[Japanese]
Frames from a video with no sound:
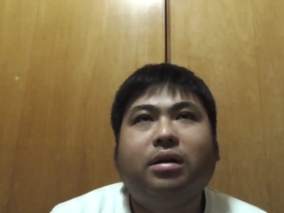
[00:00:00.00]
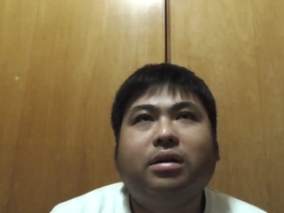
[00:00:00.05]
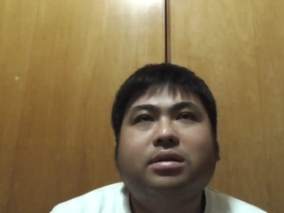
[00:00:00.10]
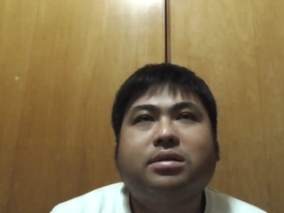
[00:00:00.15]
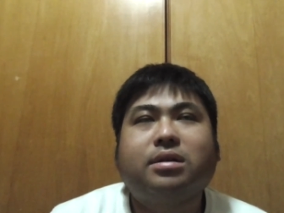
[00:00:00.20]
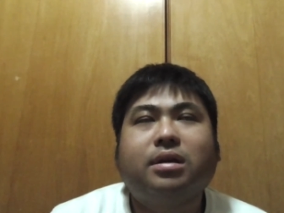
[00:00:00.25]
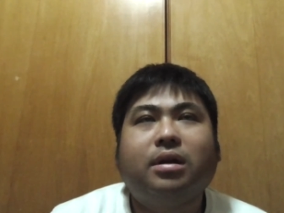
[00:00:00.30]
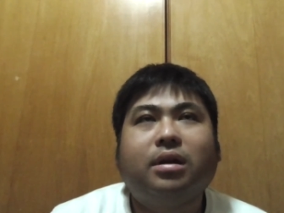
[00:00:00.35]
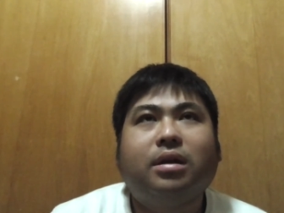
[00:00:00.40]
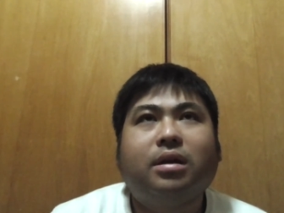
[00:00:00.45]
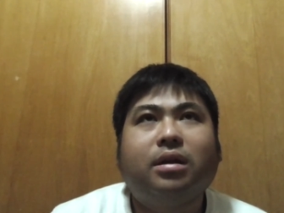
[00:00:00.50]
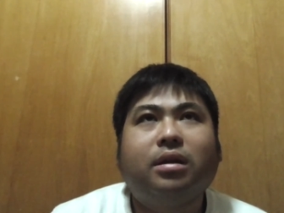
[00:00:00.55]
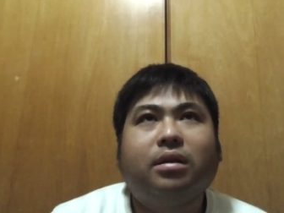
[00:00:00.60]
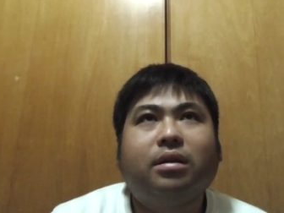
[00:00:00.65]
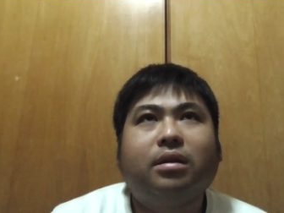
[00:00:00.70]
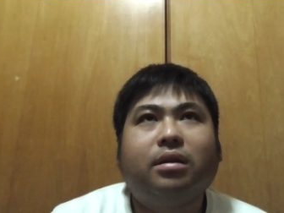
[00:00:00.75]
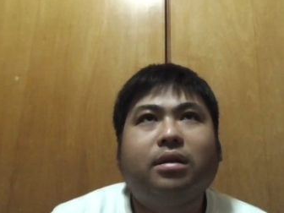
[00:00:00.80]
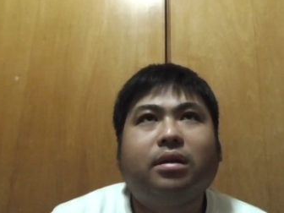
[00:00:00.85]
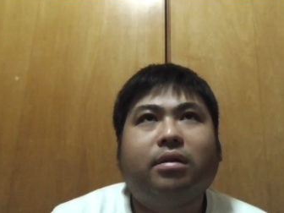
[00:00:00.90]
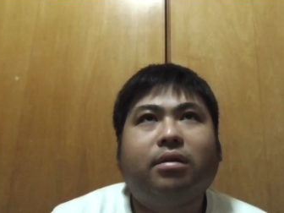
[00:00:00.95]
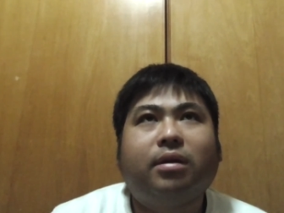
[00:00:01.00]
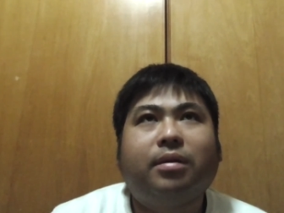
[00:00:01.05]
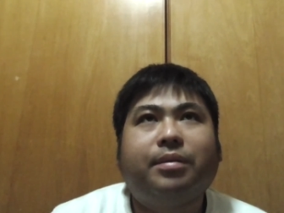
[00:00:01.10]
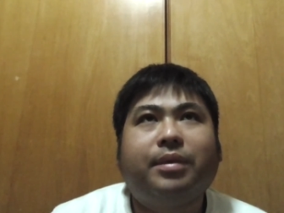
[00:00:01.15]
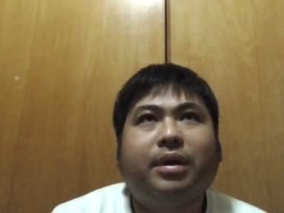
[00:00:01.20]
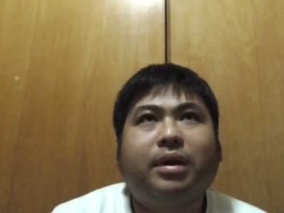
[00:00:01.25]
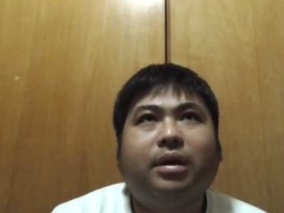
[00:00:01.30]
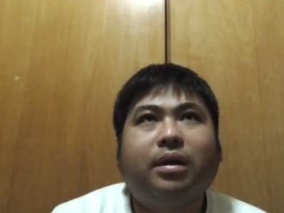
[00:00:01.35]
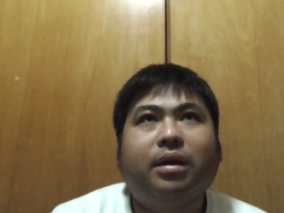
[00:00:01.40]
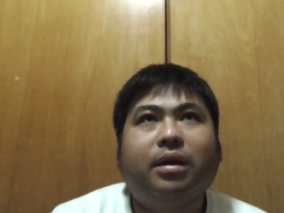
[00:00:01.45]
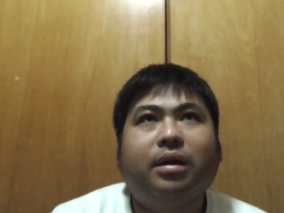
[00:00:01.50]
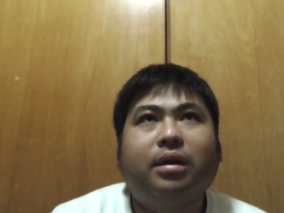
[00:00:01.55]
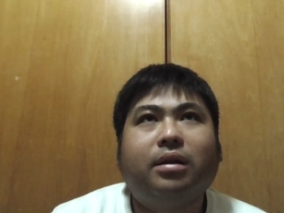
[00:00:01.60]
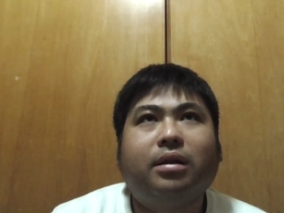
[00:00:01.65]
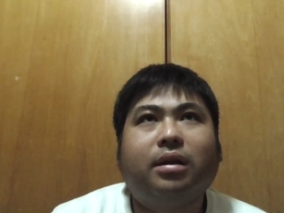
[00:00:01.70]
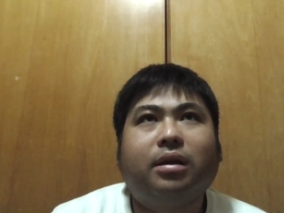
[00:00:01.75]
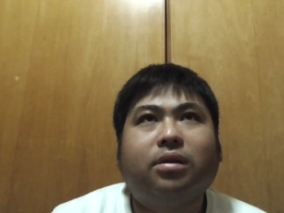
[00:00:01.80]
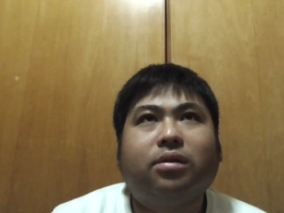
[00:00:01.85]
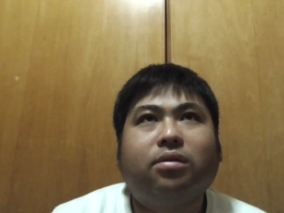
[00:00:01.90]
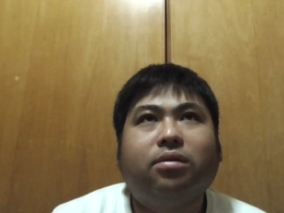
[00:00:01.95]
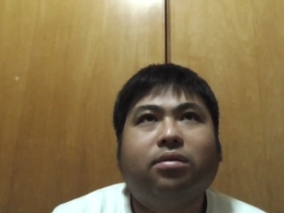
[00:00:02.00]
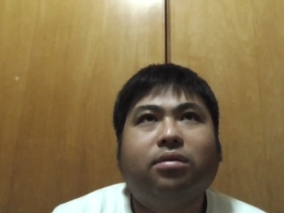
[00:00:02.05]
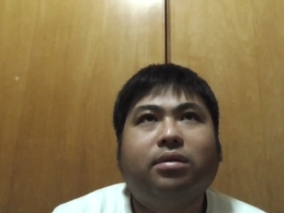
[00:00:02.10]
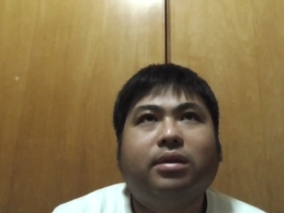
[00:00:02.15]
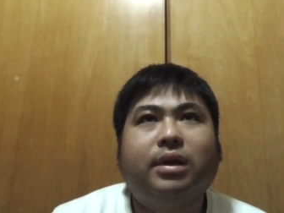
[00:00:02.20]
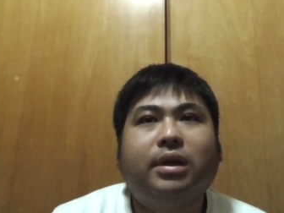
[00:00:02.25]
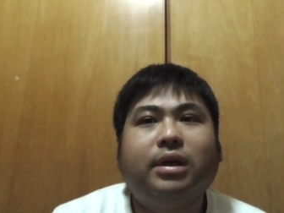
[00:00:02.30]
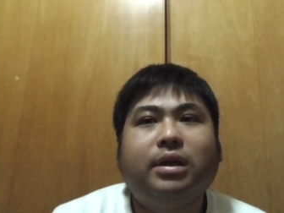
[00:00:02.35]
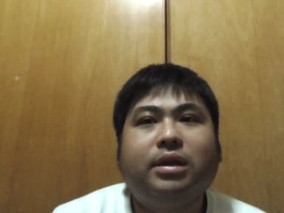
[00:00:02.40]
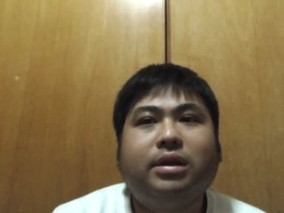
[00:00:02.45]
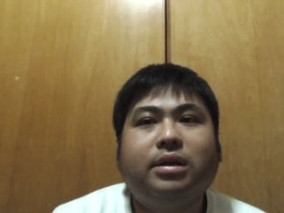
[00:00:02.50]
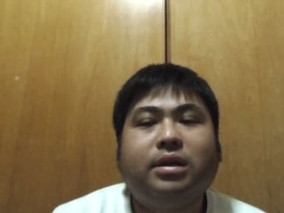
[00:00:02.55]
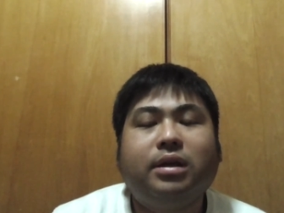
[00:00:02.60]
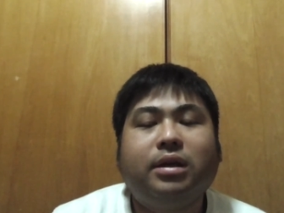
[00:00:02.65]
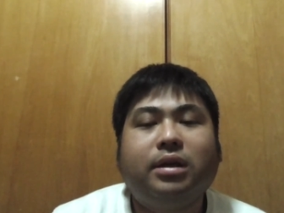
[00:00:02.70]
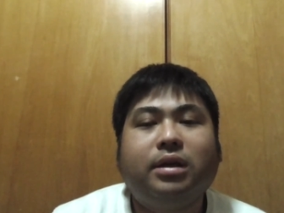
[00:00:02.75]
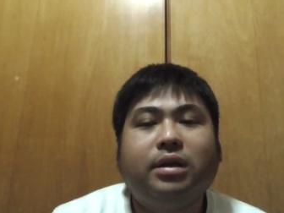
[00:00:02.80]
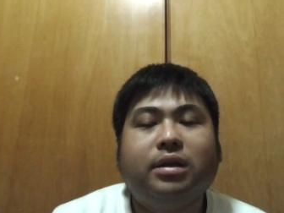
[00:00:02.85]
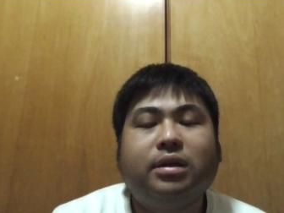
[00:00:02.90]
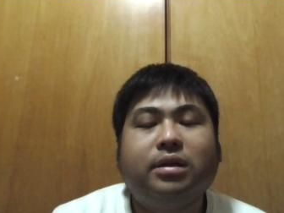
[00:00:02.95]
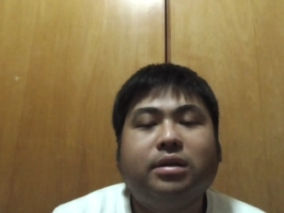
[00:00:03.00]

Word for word: 最近では、東大